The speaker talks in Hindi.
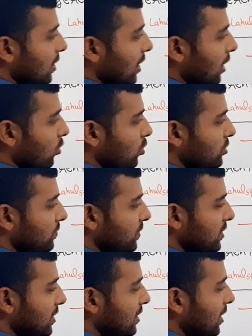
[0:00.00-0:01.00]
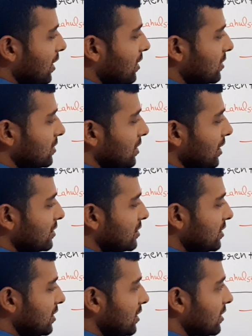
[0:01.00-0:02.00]
लाहौल स्पीति का ये
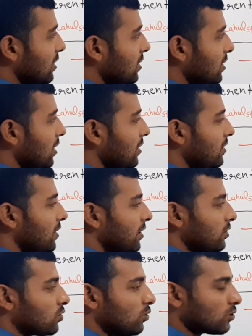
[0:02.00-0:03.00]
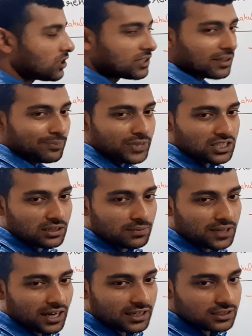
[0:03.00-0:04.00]
श्रीनगर का क्योंकि जब भी
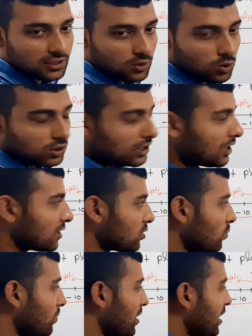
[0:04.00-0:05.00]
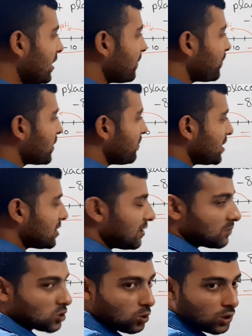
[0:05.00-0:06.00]
सब्ट्रैक्शन होती है तो बड़े नंबर में से
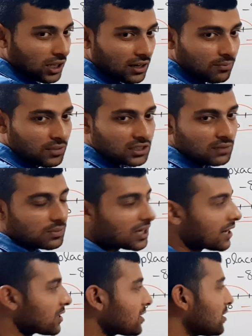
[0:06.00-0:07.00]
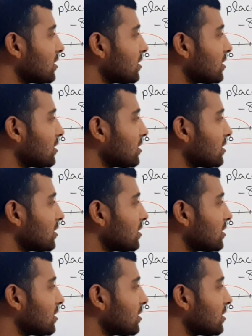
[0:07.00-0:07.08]
हम छोटा नंबर सब्ट्रैक्ट